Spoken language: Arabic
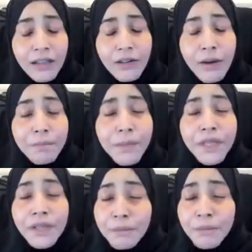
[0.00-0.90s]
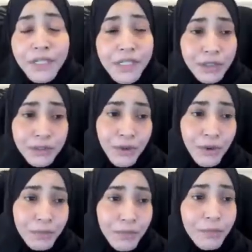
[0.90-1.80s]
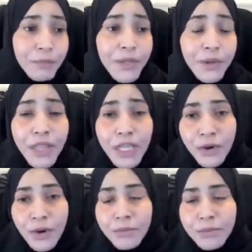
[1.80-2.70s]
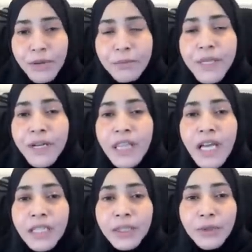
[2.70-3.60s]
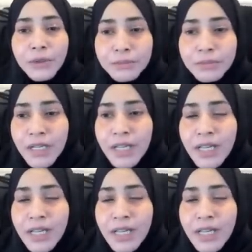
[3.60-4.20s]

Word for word: ربي ربي يسعدكم ربي يرضيكم ربي يرضى عنكم